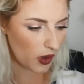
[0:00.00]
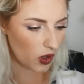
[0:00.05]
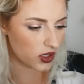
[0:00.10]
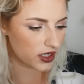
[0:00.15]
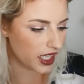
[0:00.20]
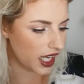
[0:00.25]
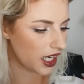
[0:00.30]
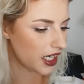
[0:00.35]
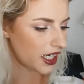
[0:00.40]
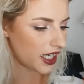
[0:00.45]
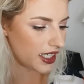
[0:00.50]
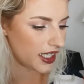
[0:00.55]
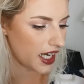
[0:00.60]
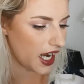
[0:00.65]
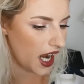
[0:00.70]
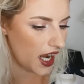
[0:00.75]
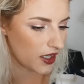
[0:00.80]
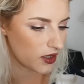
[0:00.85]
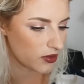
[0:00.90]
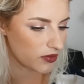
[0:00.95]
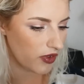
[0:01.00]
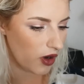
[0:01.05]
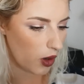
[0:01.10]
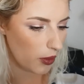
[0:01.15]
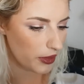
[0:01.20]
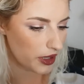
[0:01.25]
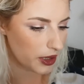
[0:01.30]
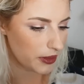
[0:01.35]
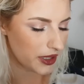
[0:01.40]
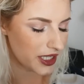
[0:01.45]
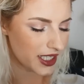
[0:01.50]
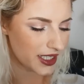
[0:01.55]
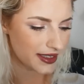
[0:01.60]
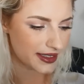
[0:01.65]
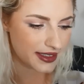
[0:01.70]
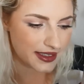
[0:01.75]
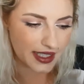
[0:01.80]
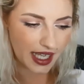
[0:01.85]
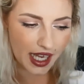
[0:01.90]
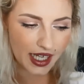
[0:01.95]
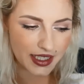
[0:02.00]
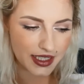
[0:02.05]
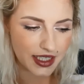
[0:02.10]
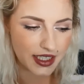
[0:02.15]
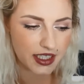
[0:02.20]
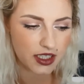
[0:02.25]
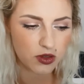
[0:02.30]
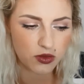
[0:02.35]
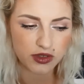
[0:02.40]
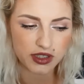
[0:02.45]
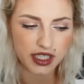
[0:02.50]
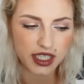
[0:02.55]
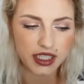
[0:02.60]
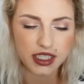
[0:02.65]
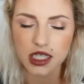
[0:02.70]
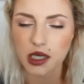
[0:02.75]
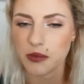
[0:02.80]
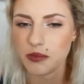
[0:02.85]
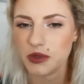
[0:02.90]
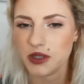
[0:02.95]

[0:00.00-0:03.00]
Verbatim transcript: auch da keine Ahnung, warum ich mir das da nicht notiert habe.